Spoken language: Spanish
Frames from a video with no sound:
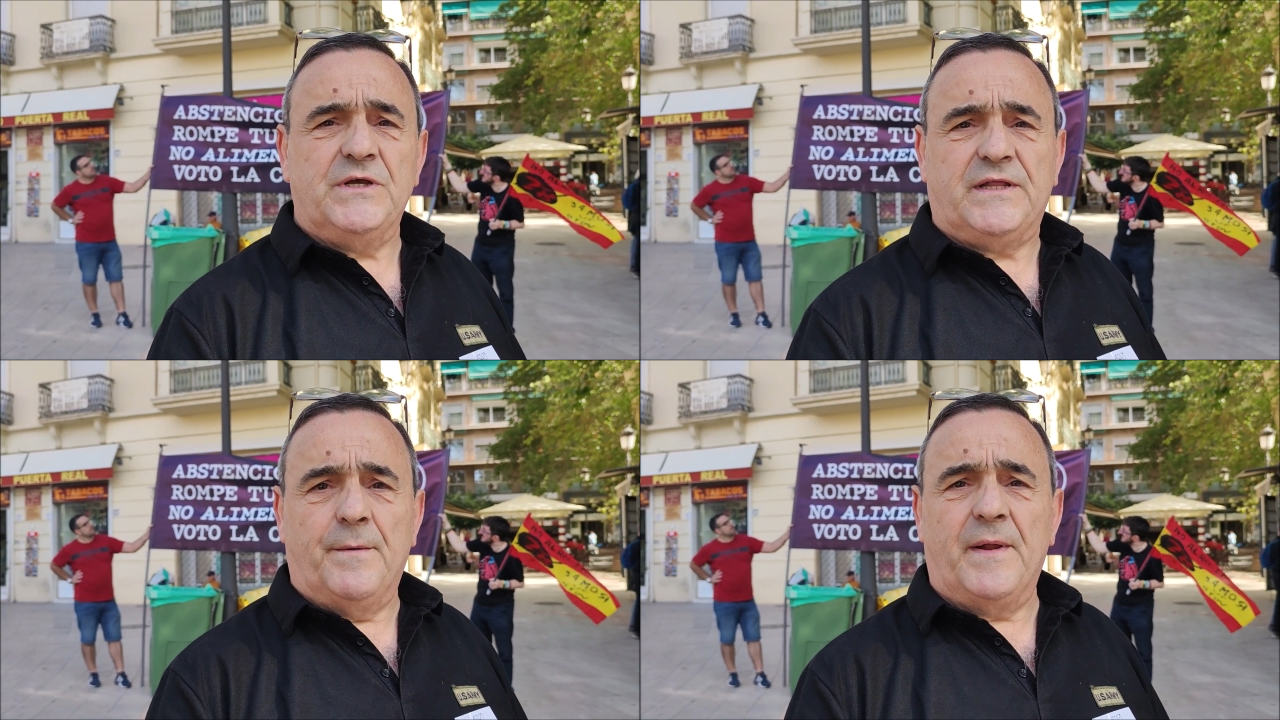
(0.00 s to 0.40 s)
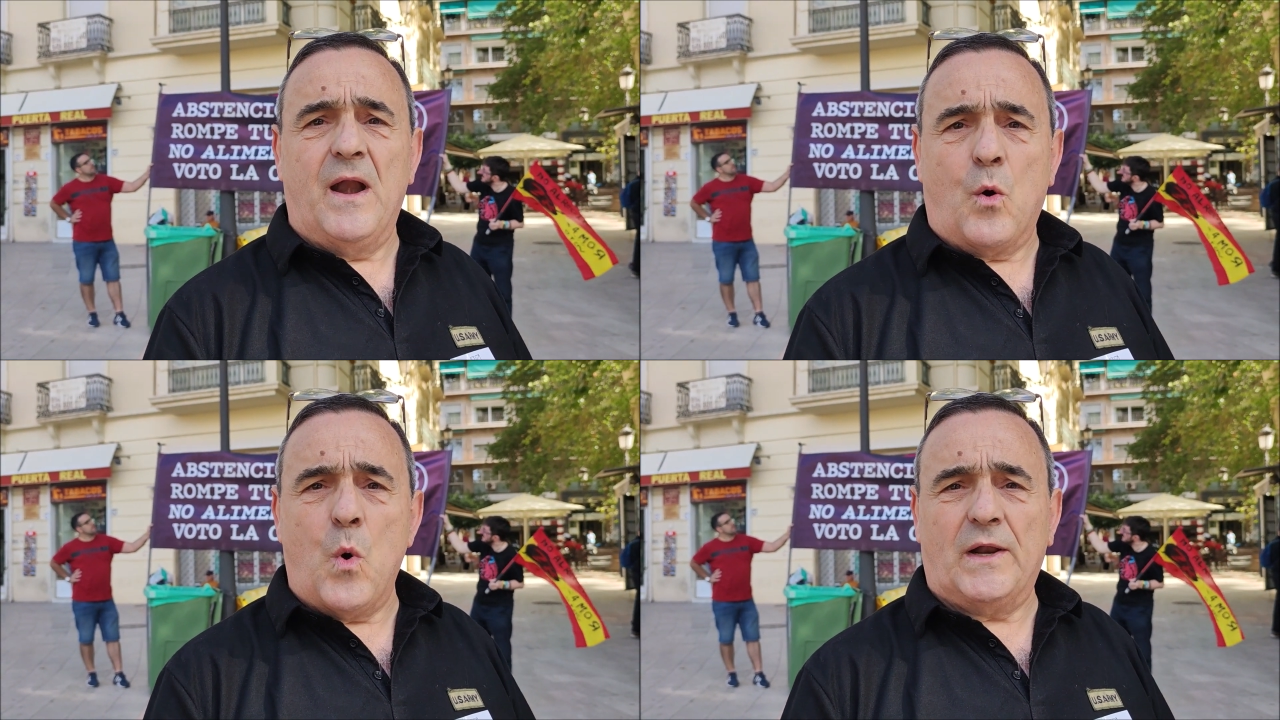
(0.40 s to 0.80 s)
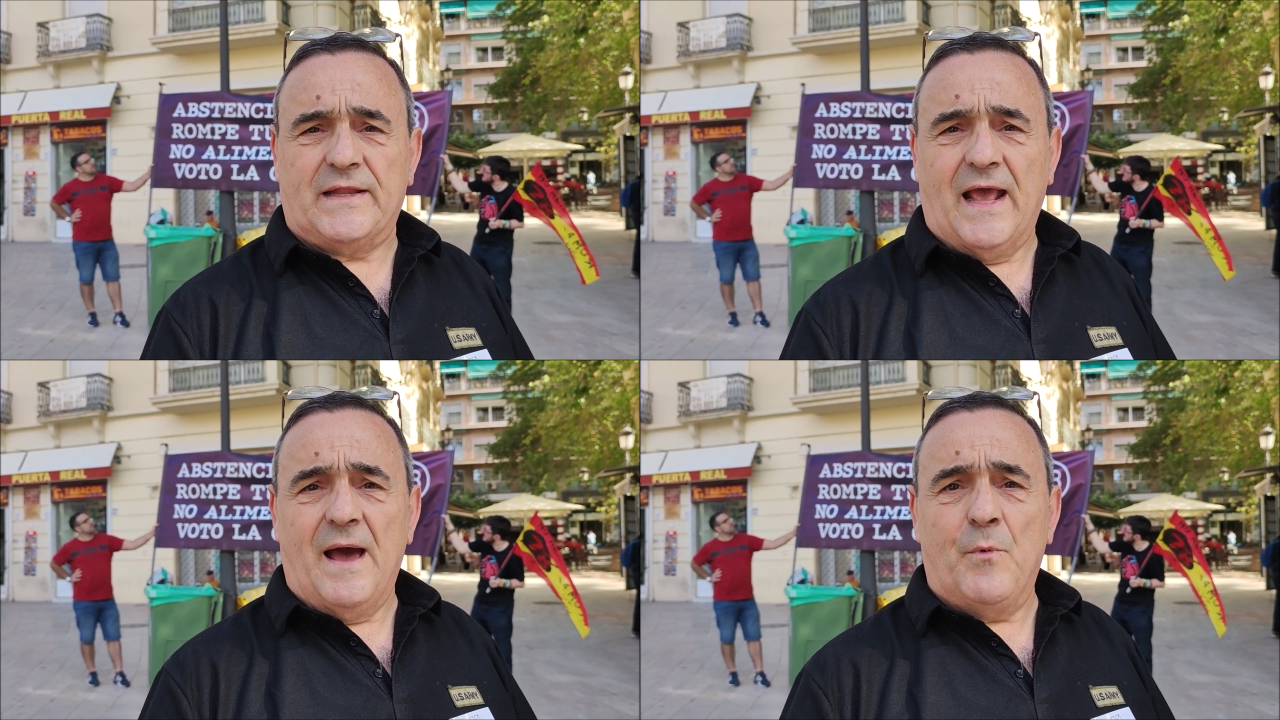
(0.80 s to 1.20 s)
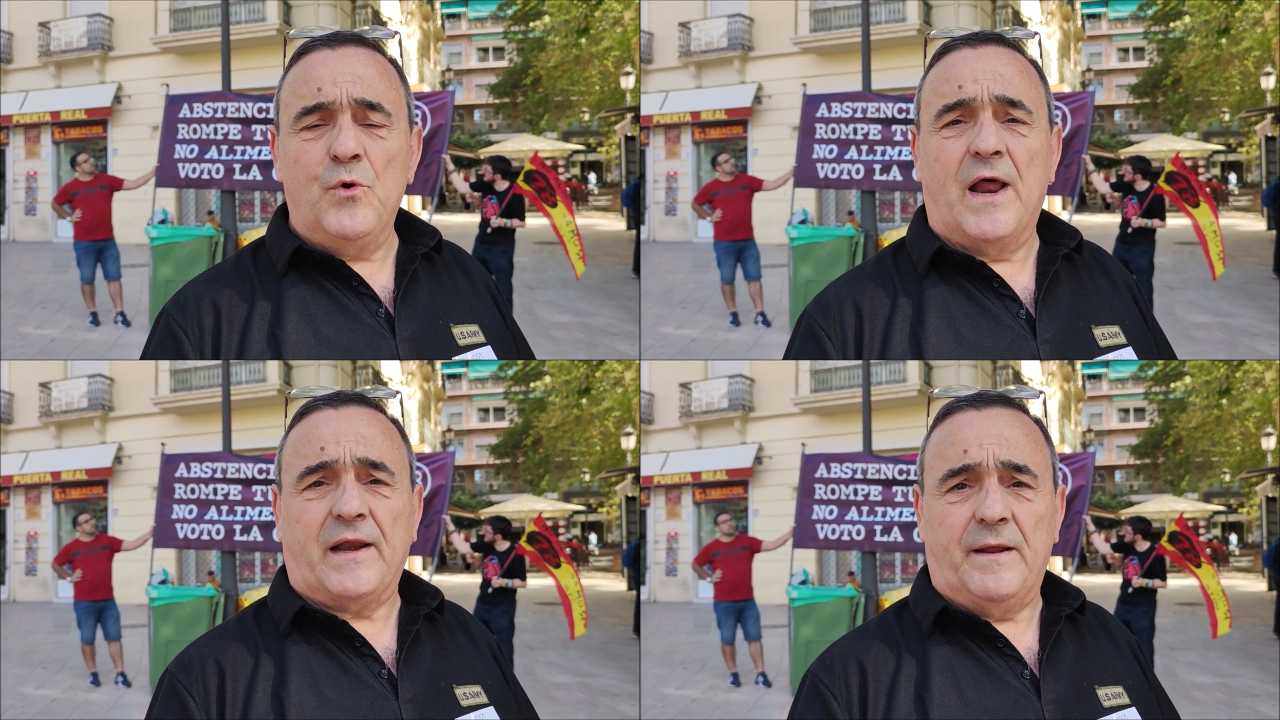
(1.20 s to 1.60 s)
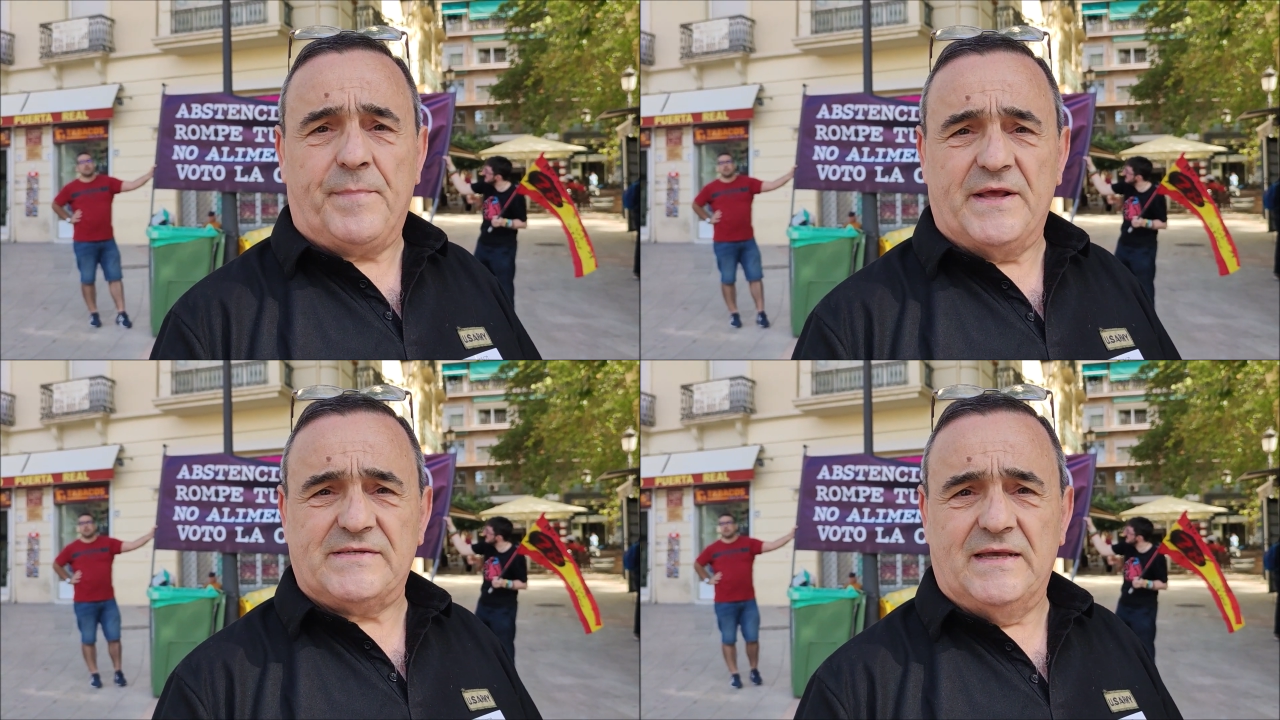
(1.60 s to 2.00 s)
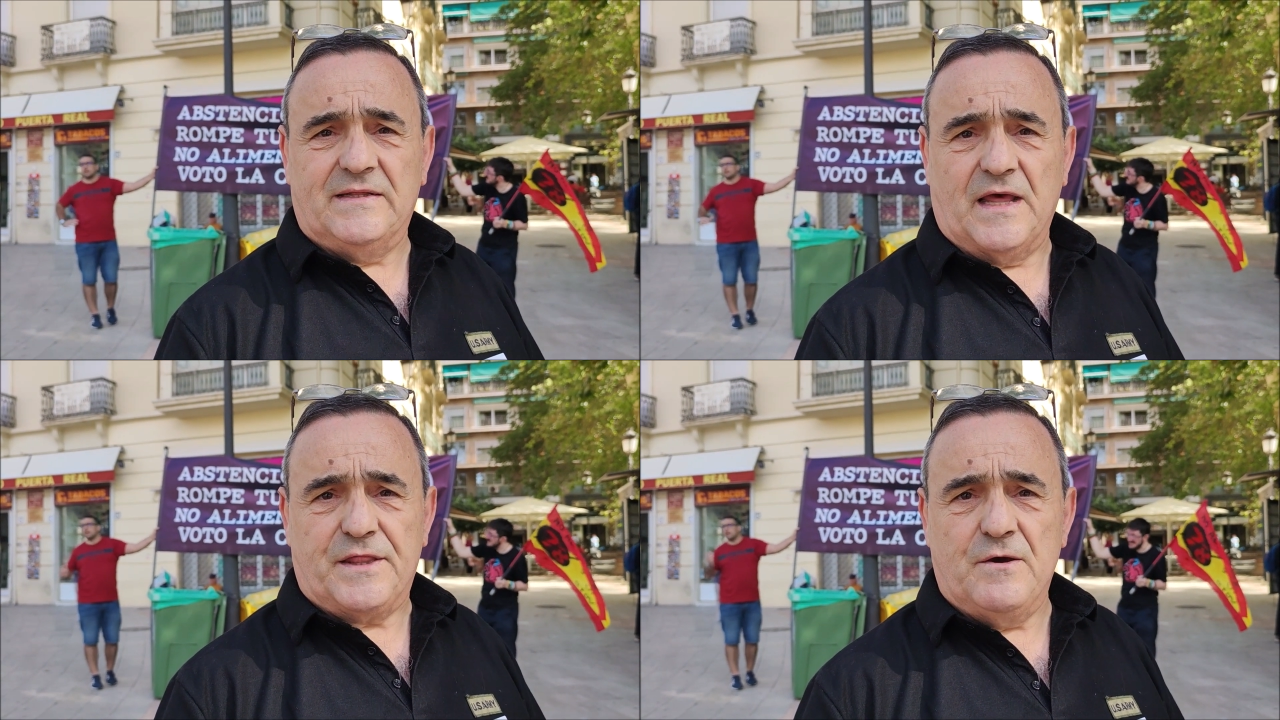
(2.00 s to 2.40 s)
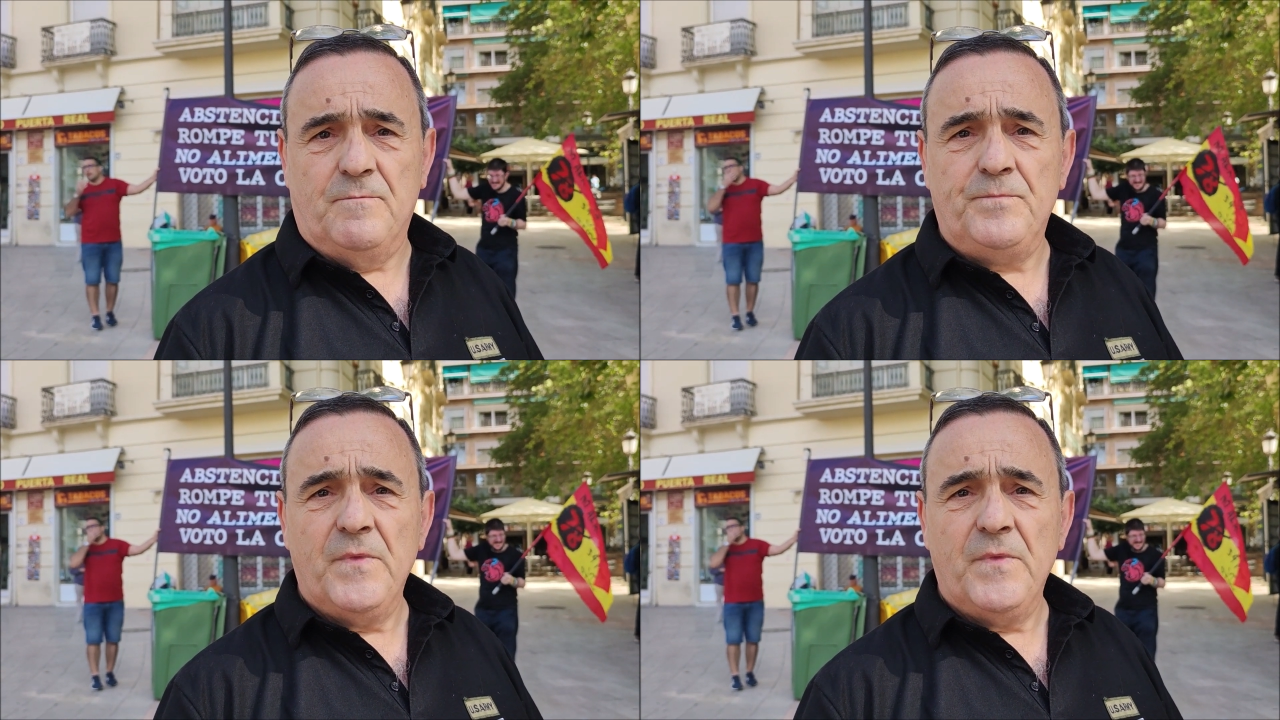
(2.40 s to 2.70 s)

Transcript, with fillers: sistema en el cual tengamos una representación.